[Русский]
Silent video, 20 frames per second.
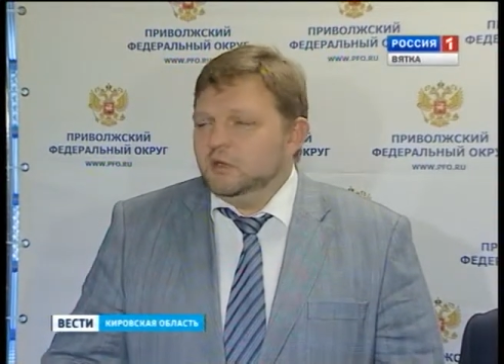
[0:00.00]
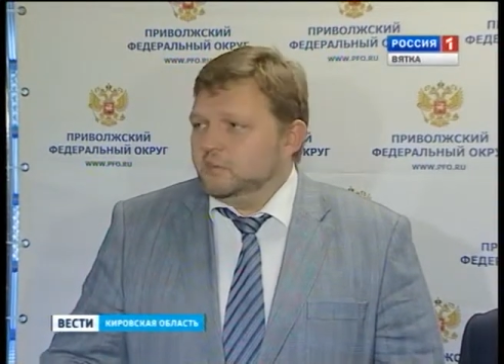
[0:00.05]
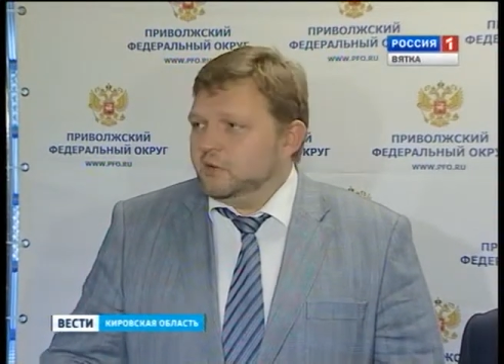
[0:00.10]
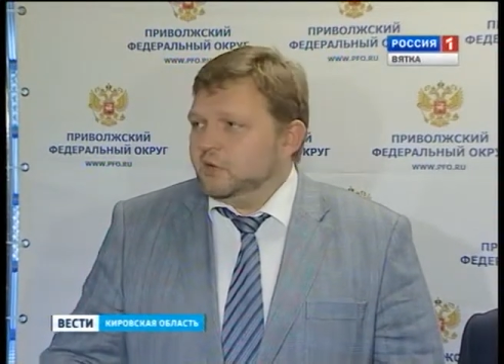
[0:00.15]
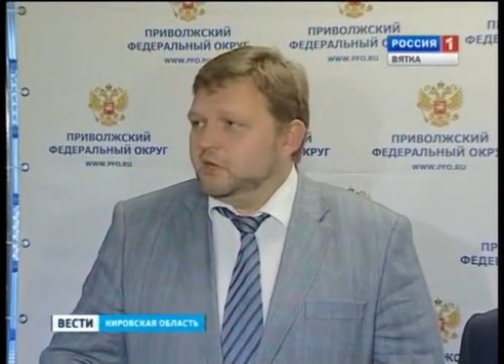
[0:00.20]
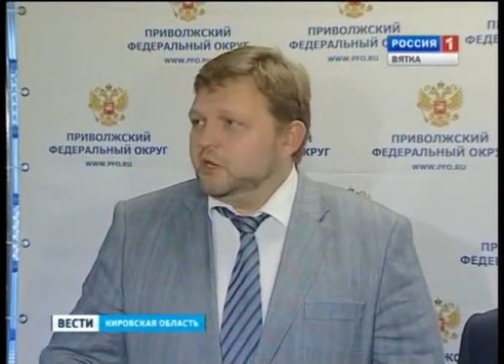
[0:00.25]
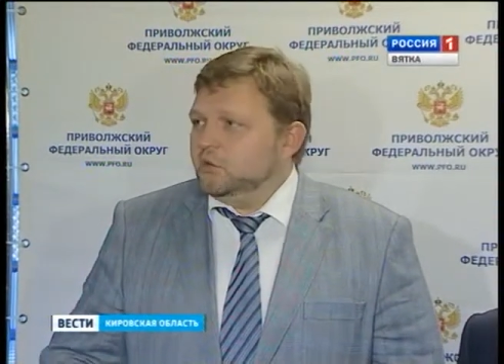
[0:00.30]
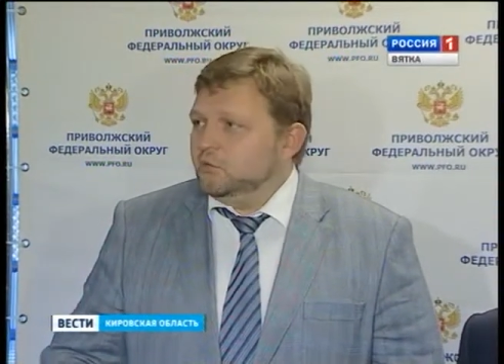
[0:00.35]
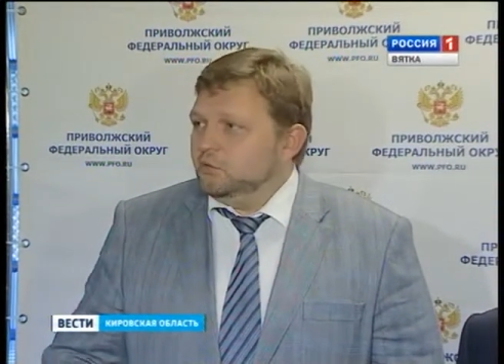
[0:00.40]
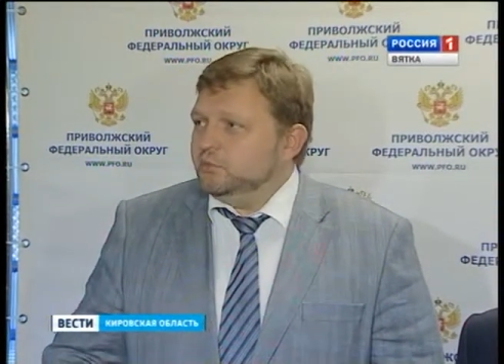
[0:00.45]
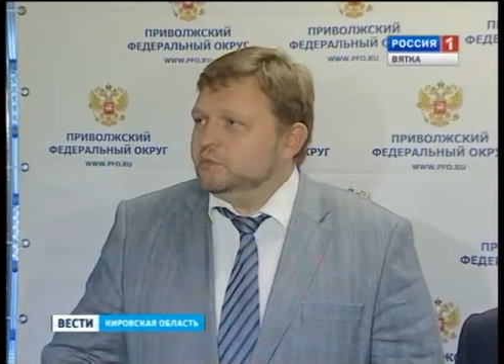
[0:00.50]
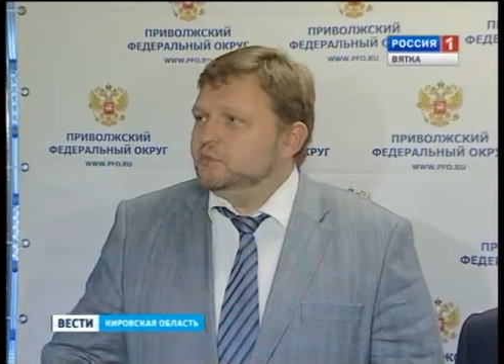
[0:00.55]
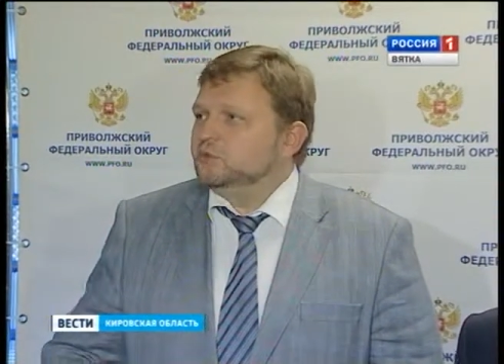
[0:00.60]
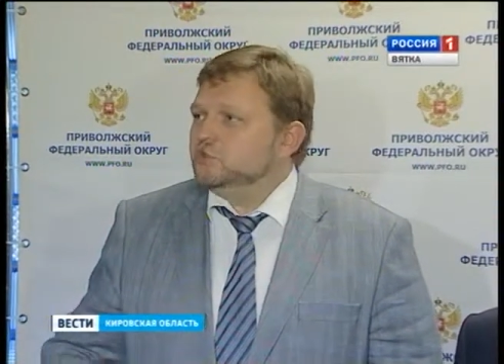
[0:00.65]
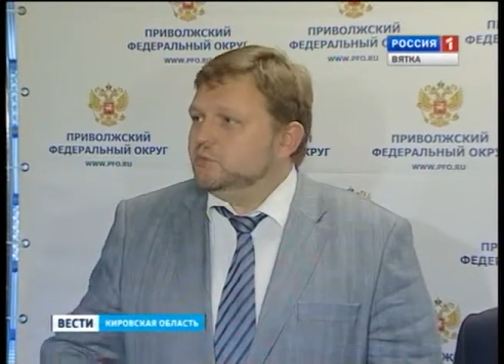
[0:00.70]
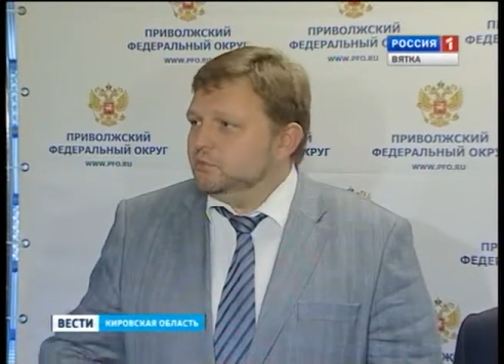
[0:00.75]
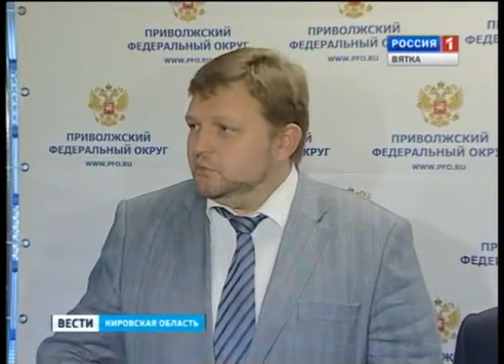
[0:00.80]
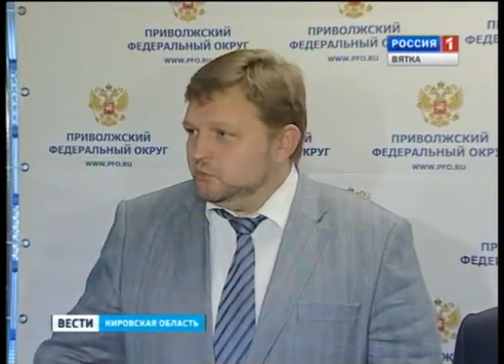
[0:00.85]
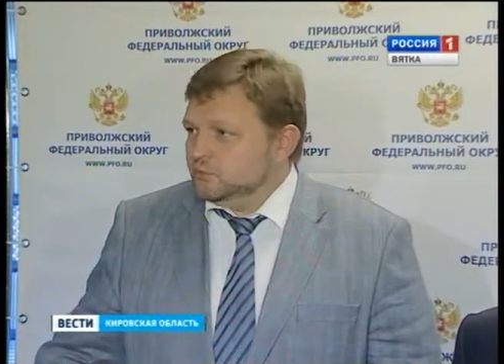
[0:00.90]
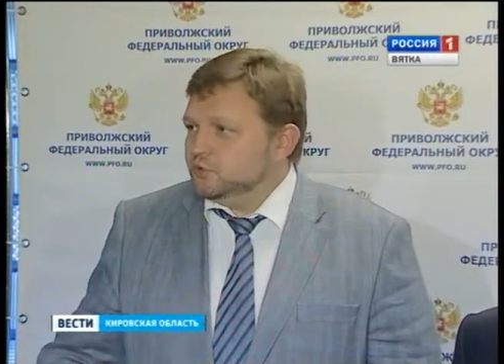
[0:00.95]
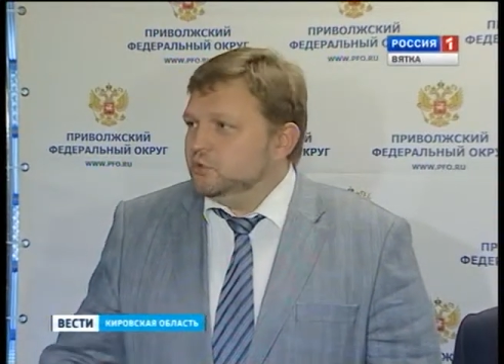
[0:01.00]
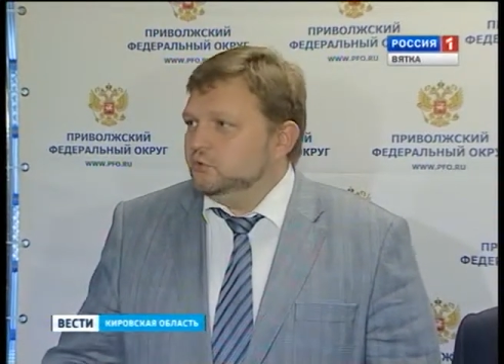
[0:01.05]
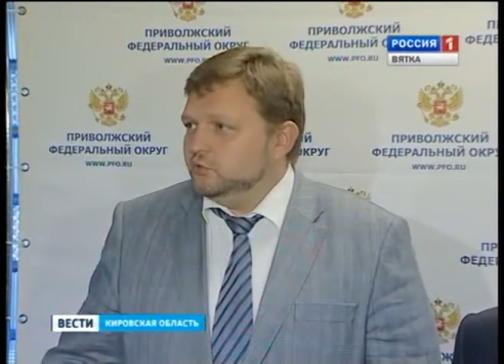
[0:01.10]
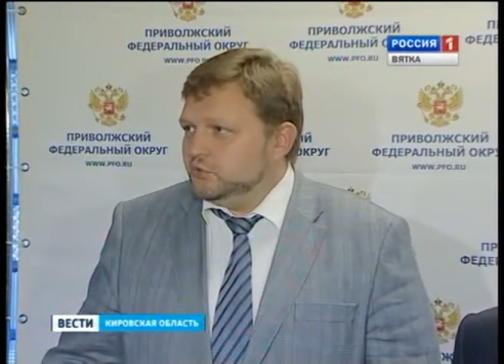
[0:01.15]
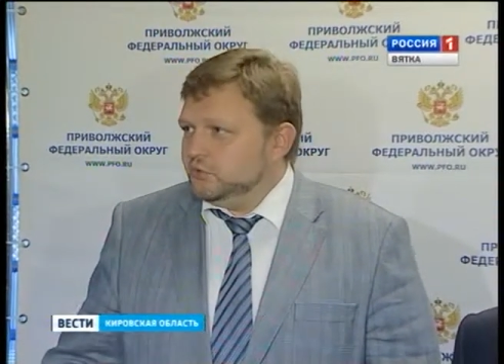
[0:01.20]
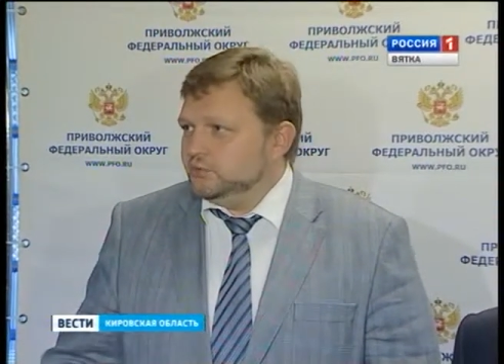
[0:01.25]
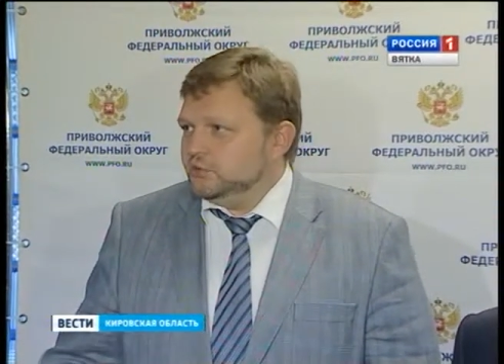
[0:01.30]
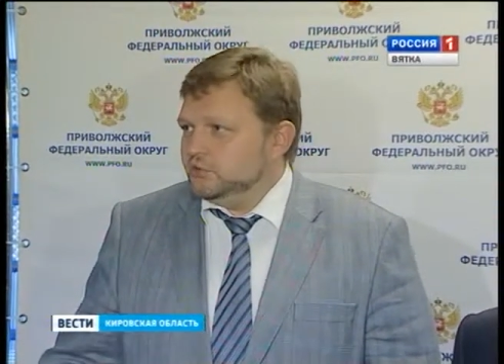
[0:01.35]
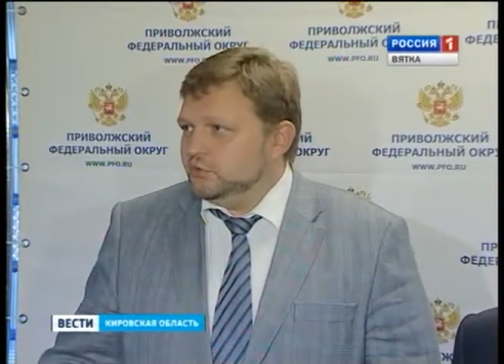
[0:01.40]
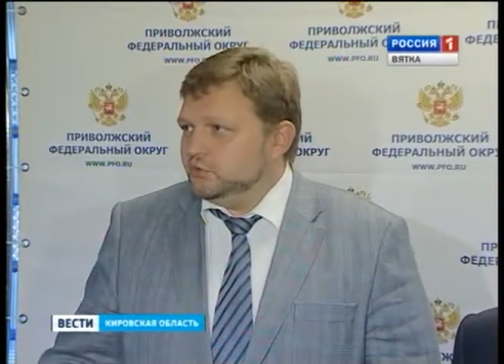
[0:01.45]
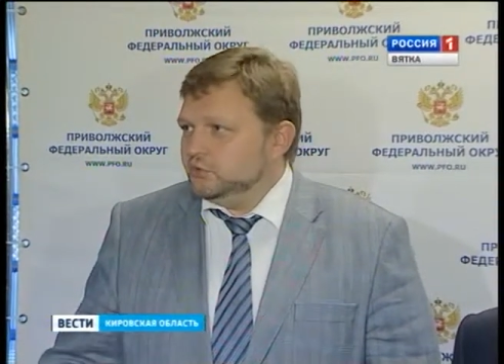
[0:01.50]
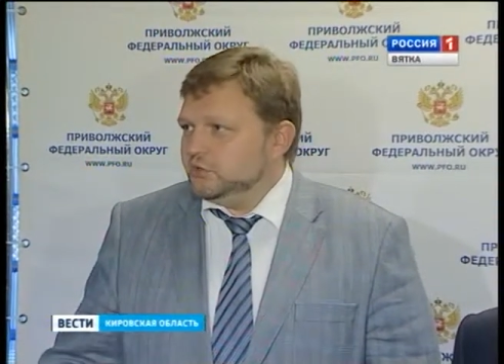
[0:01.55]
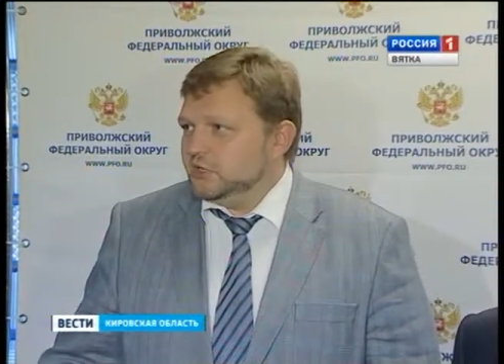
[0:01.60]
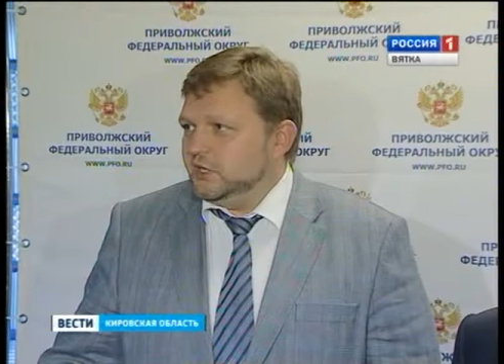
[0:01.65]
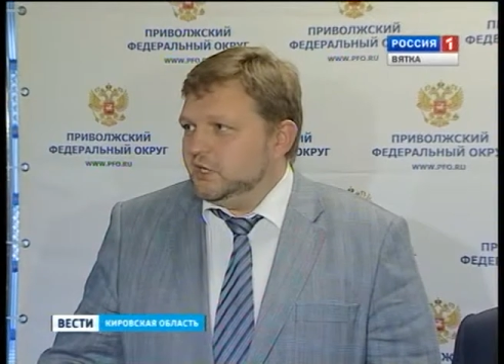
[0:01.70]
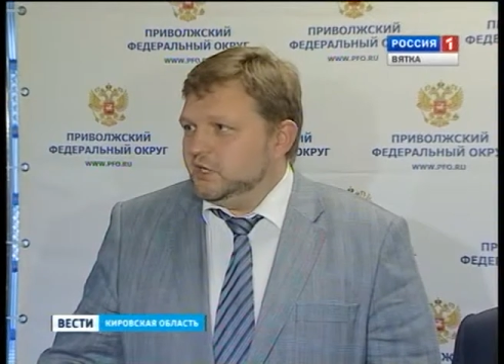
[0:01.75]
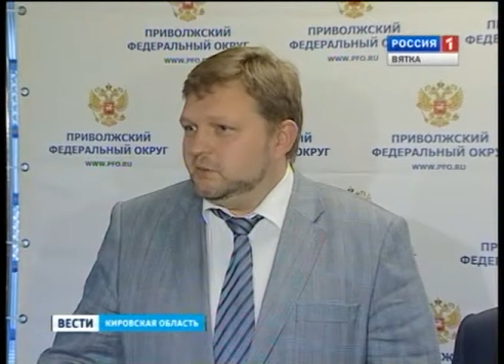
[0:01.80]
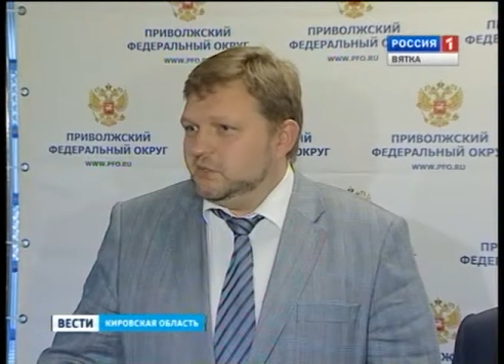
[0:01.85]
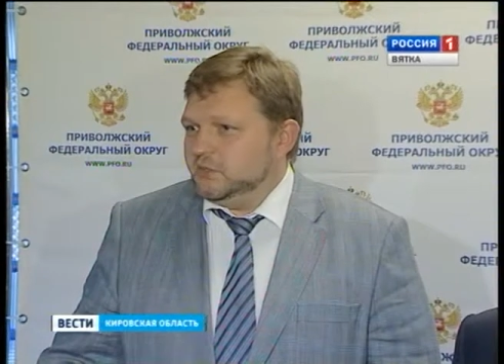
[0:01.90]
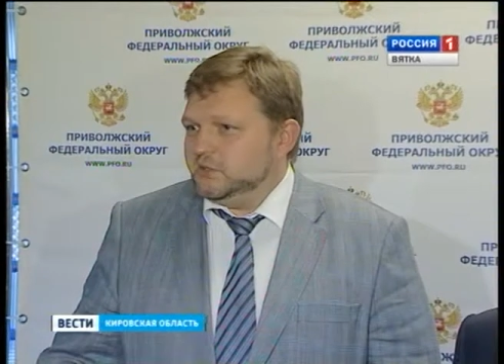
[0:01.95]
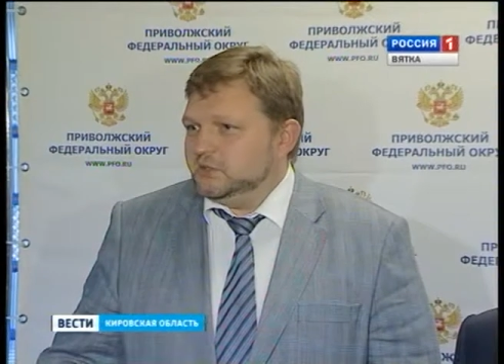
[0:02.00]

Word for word: программу по служебному жилью запускаем,